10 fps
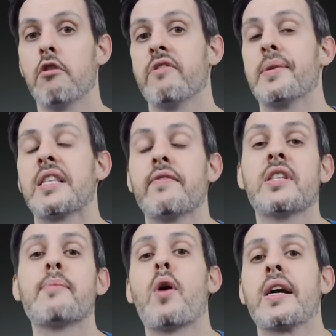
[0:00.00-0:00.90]
Ovviamente
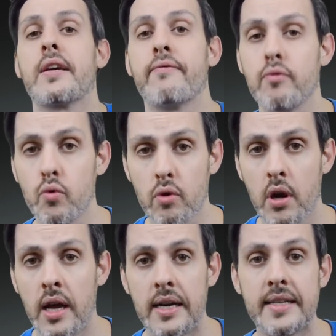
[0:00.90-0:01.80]
vedremo anche in
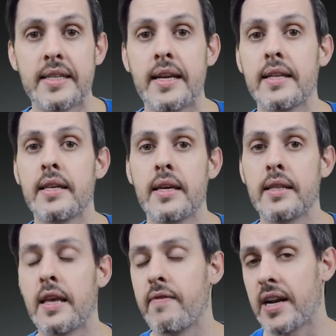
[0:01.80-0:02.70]
futuro le schede
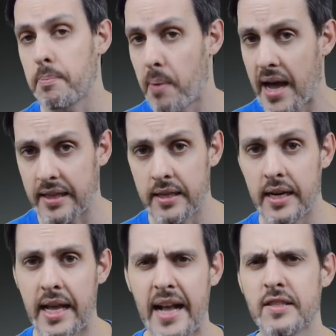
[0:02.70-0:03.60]
dei vari
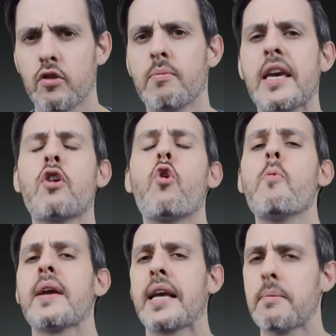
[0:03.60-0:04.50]
partner, custom e
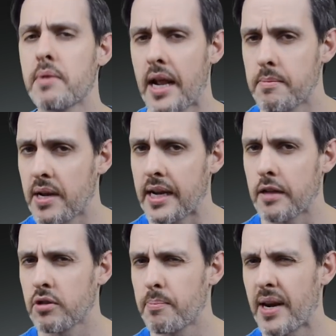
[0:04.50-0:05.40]
come cambierà il
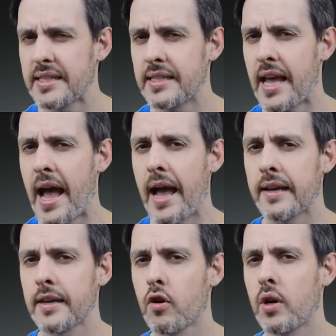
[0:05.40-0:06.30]
mercato dei prezzi
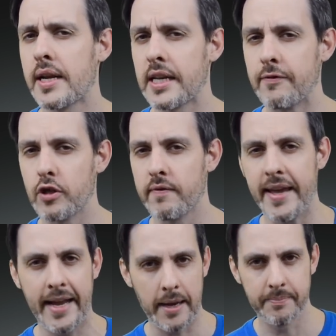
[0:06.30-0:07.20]
anche con l'arrivo di
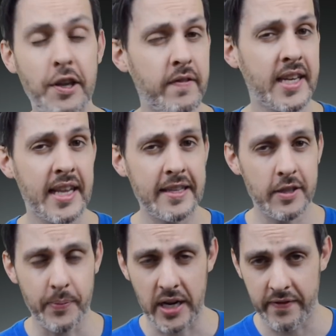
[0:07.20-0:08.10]
Vega. Io vi
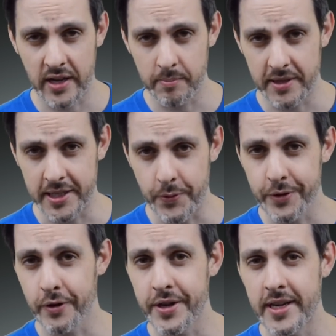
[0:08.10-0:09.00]
ringrazio per avermi
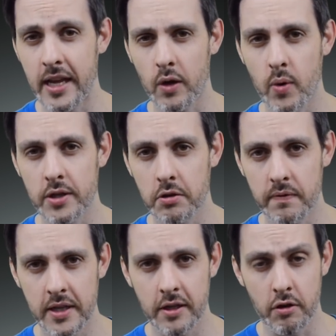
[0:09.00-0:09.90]
seguito in questo
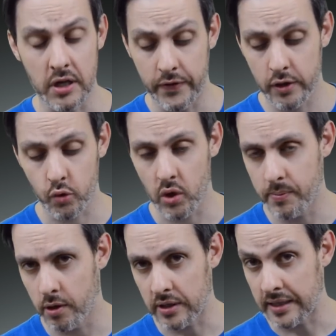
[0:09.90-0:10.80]
video, i video sulla
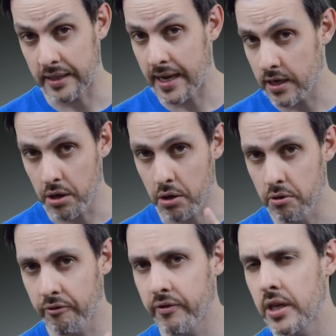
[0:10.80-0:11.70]
1080 Ti
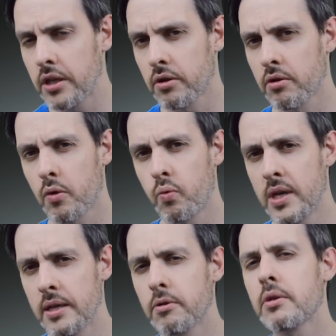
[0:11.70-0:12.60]
non finiscono
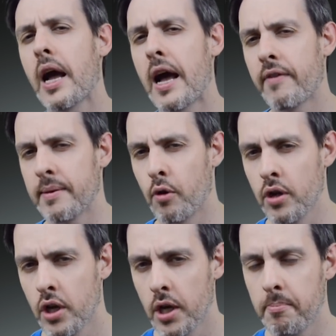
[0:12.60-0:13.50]
qui, avremo
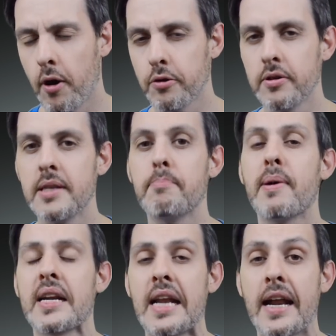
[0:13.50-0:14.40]
modo di
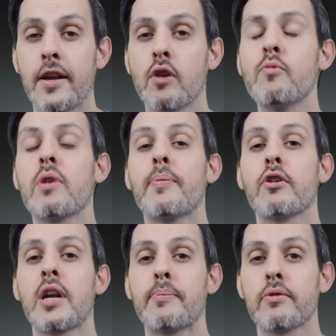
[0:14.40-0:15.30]
parlarne. Comunque per
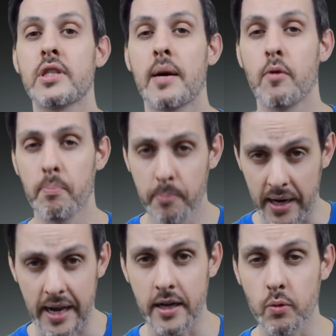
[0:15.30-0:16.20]
ora possiamo
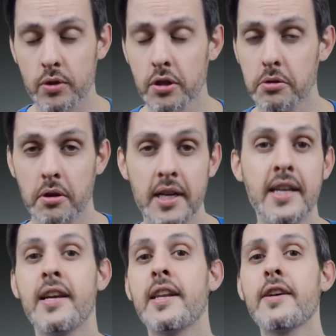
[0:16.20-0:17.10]
parlarne qui sotto
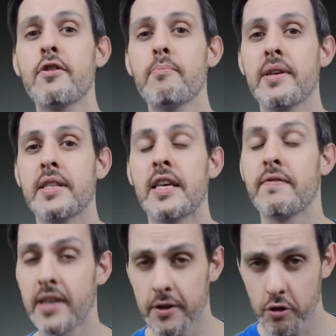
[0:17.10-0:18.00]
nei commenti e
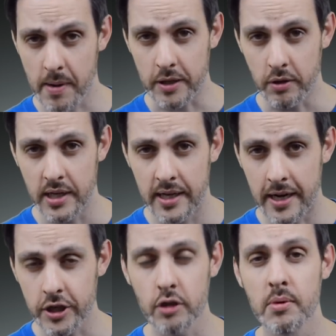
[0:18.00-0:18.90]
vi raccomando
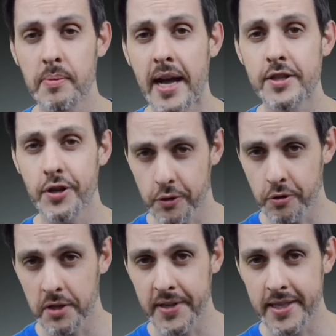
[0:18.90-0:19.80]
lasciate un mi piace,
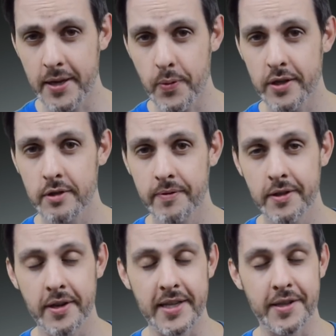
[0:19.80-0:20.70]
condividete questo
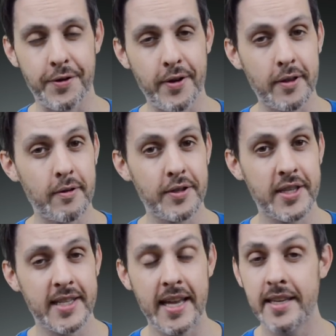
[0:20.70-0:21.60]
video e se ancora non lo
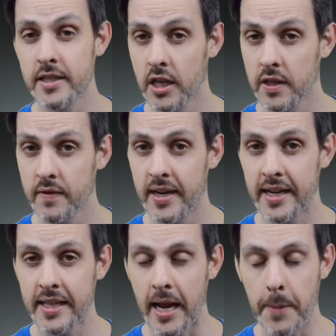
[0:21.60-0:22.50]
siete iscrivetevi al
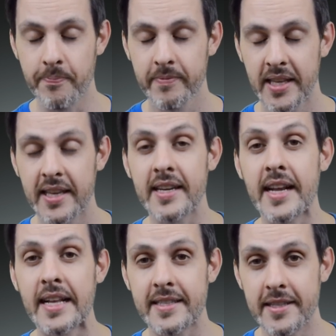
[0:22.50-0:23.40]
canale.
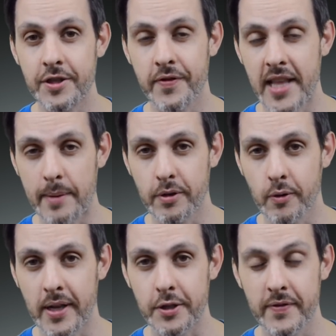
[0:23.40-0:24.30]
Grazie, ci vediamo in
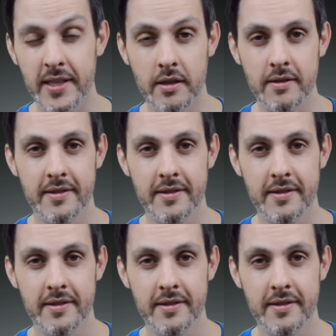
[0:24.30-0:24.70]
un altro video.